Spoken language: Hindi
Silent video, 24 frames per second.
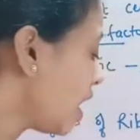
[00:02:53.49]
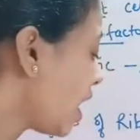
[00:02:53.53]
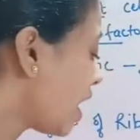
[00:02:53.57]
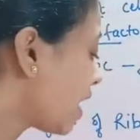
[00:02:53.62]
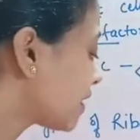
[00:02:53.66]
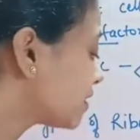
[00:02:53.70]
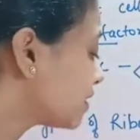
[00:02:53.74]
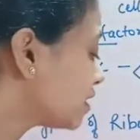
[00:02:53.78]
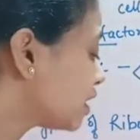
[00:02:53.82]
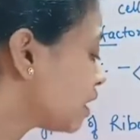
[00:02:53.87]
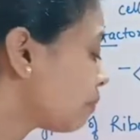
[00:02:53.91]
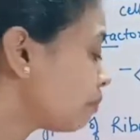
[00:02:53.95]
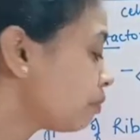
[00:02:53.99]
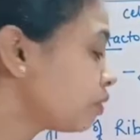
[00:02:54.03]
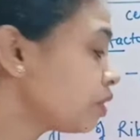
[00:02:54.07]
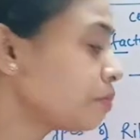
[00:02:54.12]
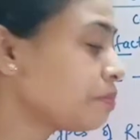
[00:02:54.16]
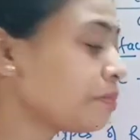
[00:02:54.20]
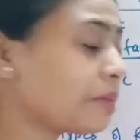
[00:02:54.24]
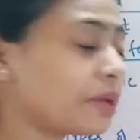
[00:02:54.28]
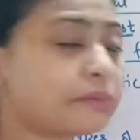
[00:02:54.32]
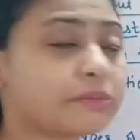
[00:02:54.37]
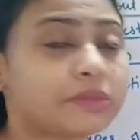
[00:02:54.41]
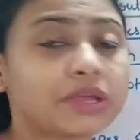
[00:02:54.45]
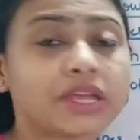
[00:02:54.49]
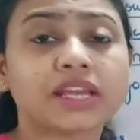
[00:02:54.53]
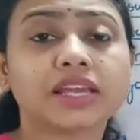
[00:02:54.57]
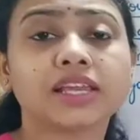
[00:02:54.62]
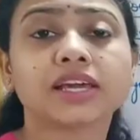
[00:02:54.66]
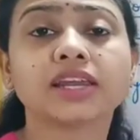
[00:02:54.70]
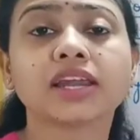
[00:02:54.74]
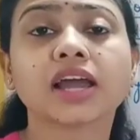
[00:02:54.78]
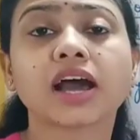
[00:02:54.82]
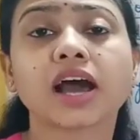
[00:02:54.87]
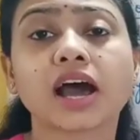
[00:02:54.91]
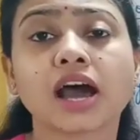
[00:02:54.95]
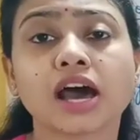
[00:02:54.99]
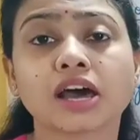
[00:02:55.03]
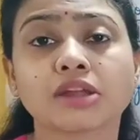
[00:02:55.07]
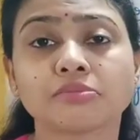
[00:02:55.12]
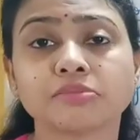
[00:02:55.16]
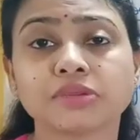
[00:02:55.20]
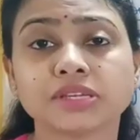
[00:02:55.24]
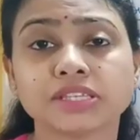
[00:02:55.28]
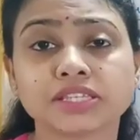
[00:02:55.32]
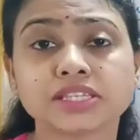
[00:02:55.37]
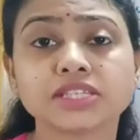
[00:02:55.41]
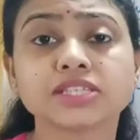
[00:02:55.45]
एक्सेप्ट मेमेलियन
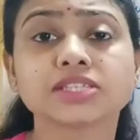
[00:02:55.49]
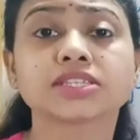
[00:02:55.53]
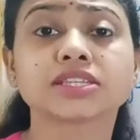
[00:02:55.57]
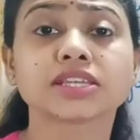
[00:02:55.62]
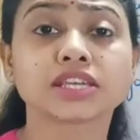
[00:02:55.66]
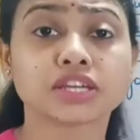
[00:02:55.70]
आरबीसीज